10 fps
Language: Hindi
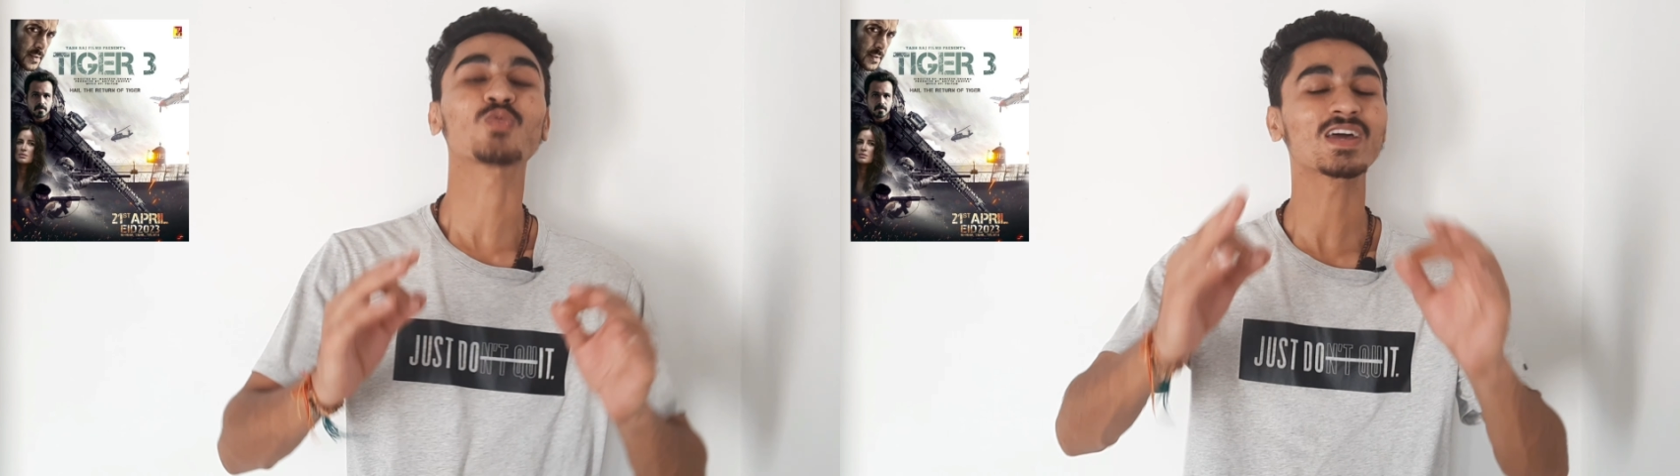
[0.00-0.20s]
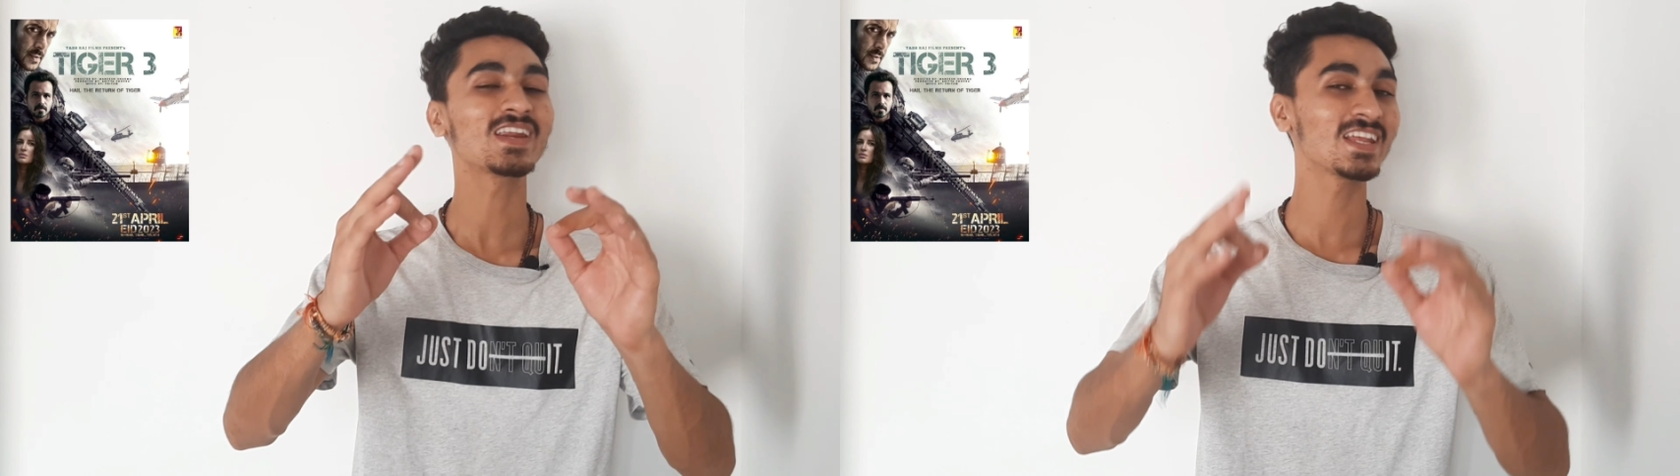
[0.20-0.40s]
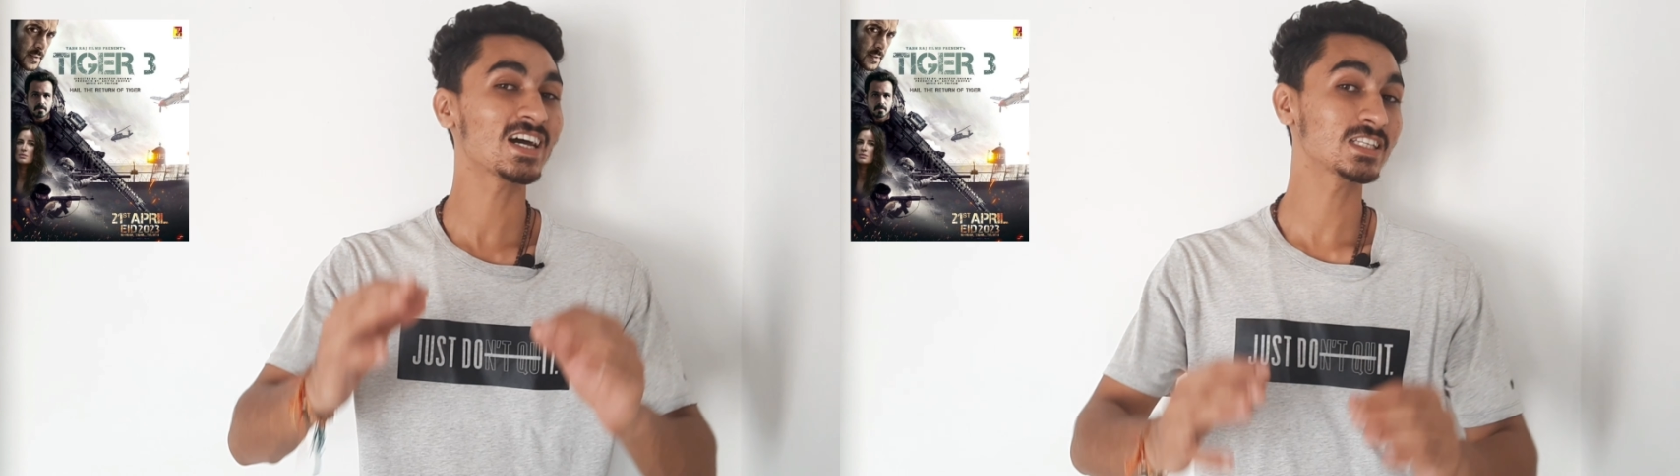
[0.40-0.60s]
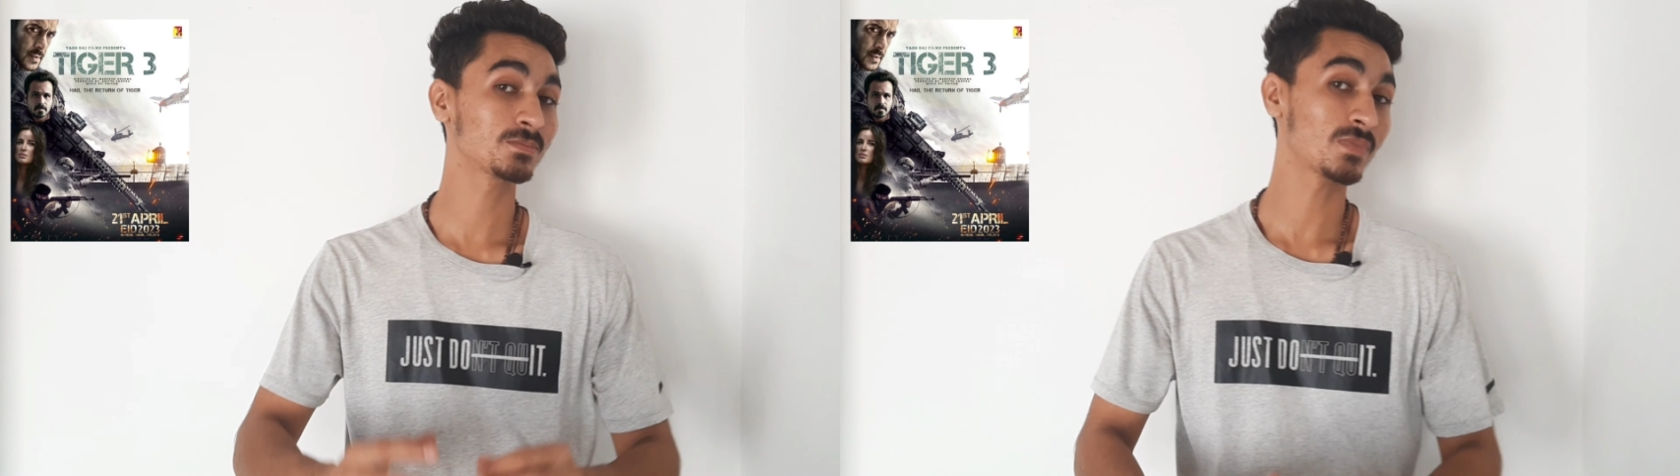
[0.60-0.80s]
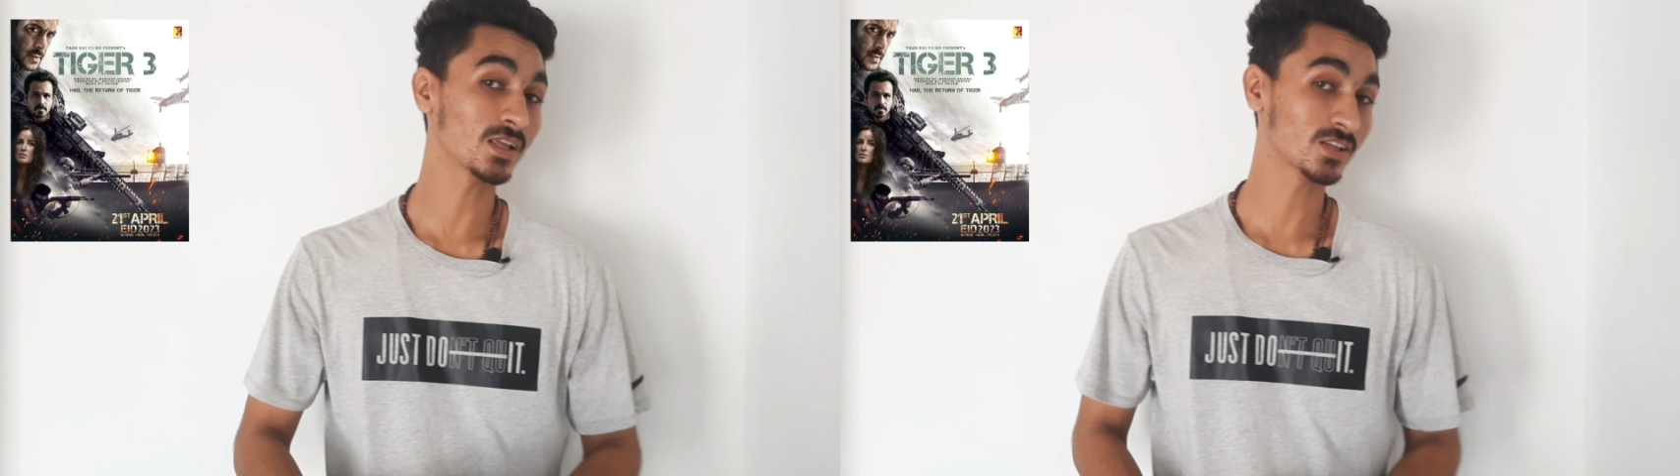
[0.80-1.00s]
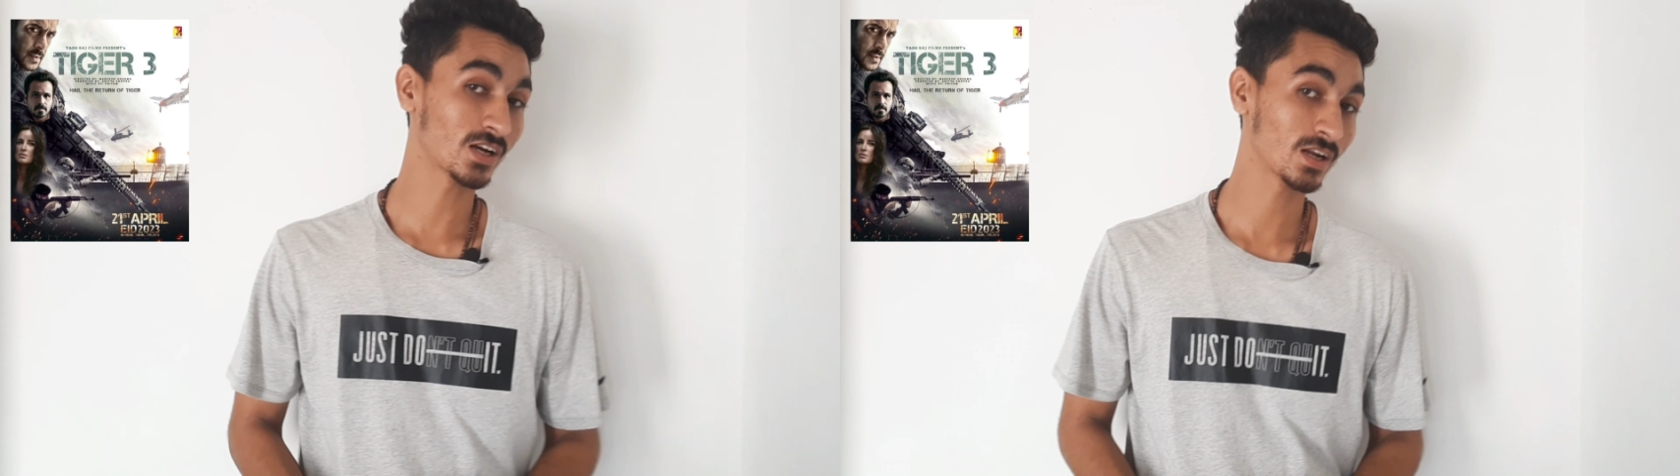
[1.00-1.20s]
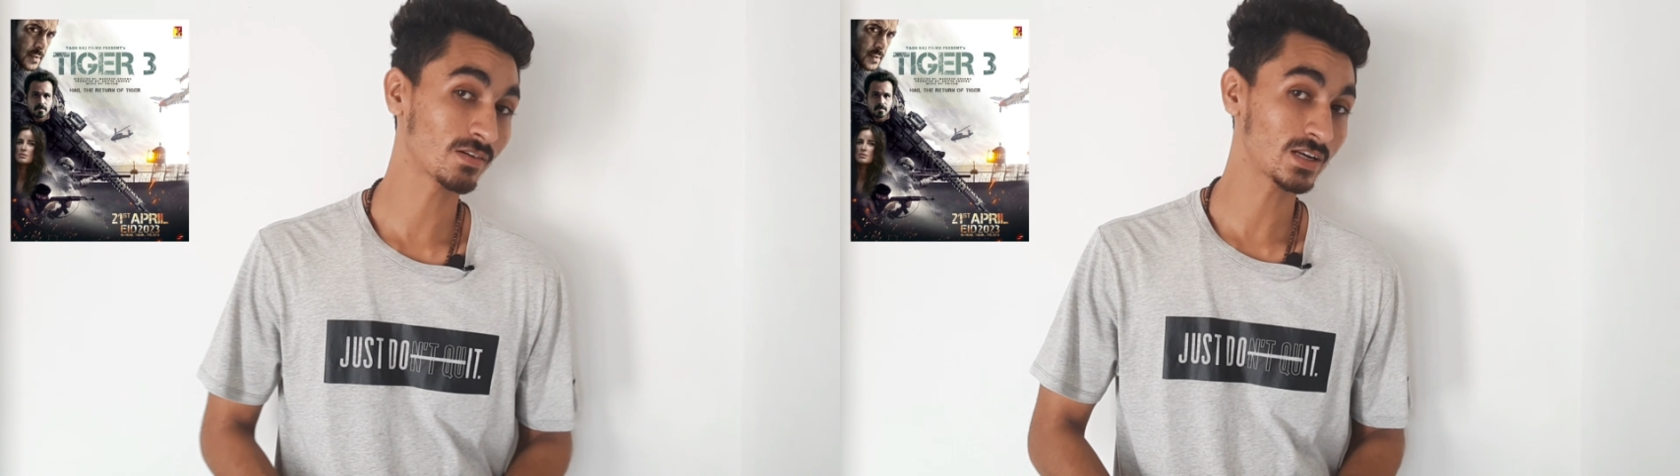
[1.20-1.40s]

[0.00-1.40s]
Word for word: फाइनली आज हम बात करने